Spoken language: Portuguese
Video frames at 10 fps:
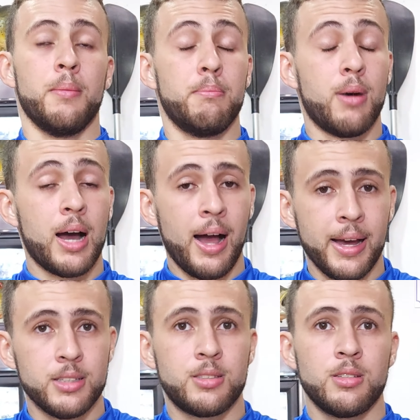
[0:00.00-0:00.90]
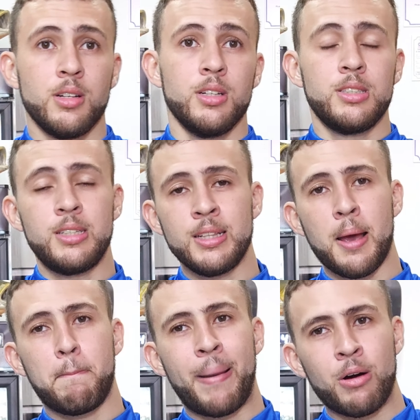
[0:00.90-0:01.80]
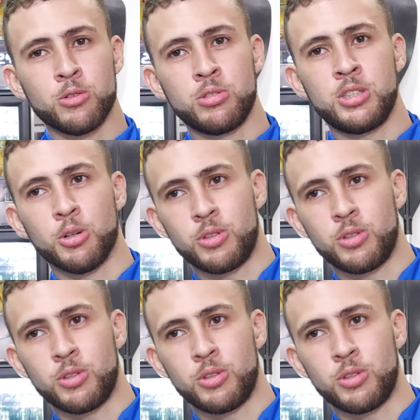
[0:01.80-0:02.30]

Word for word: Mas se der pau no seu